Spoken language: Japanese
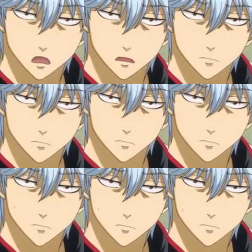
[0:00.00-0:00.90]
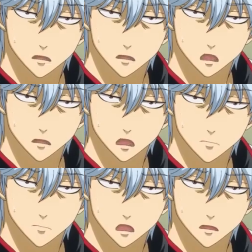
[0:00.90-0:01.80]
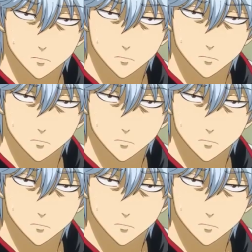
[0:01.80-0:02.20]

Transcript: え俺の出番は